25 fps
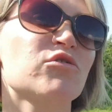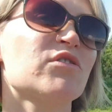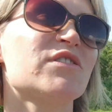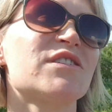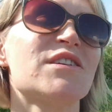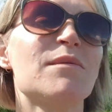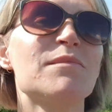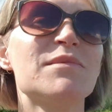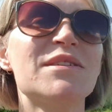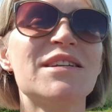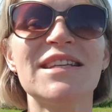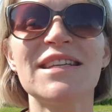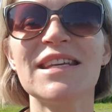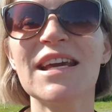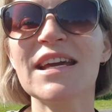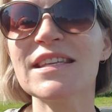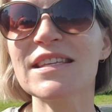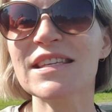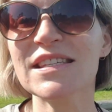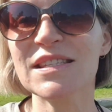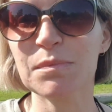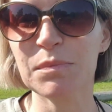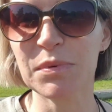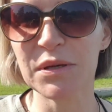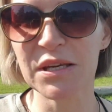На самом деле я
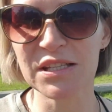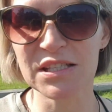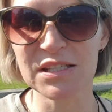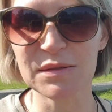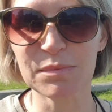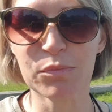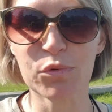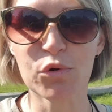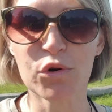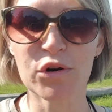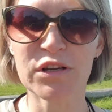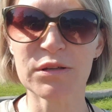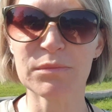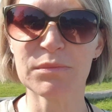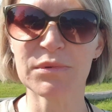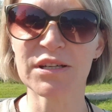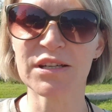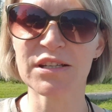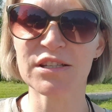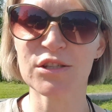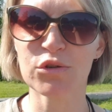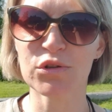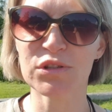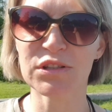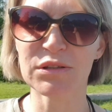не спец по
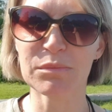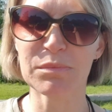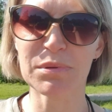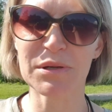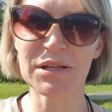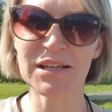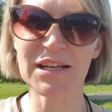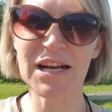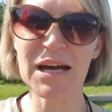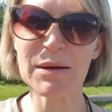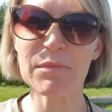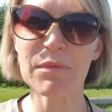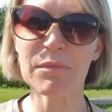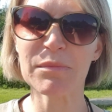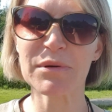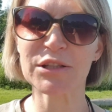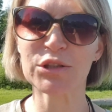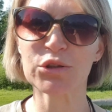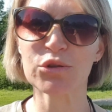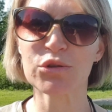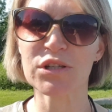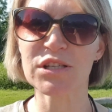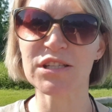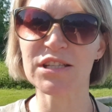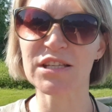иммиграционным программам,
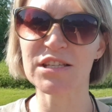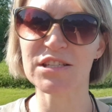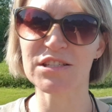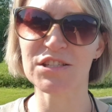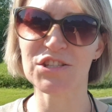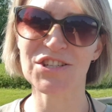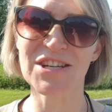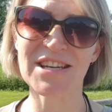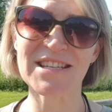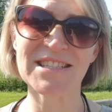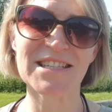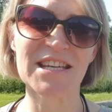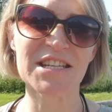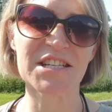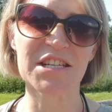которые есть сейчас.